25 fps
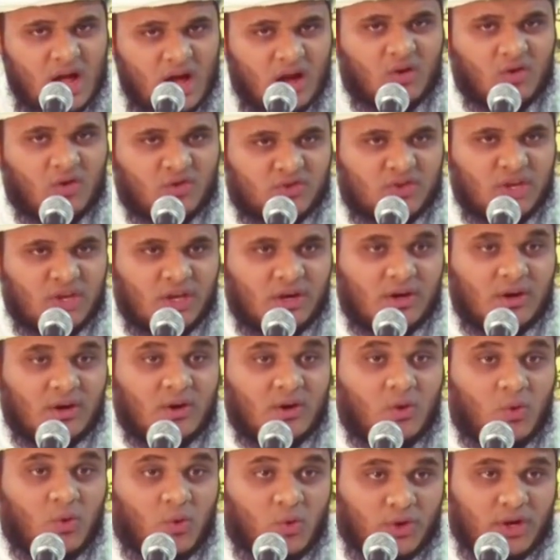ஆக்கோசிர்
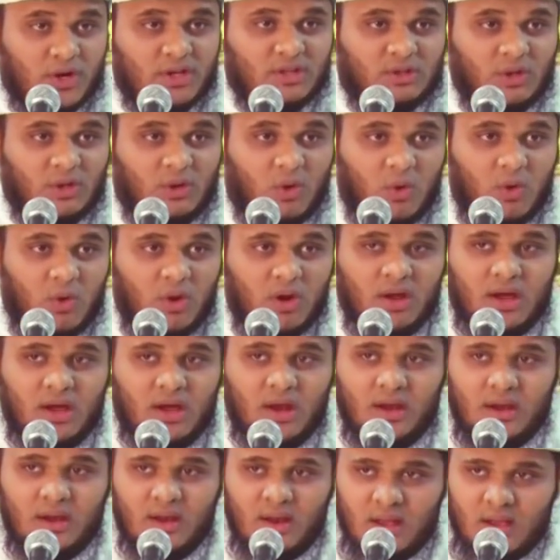குறைத்துக்
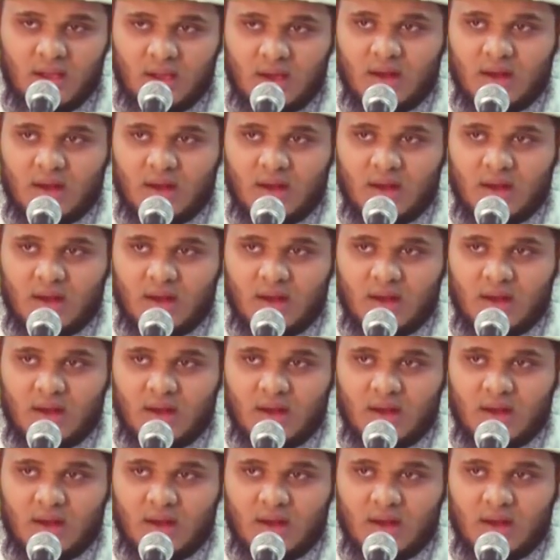கொள்ளுங்கள்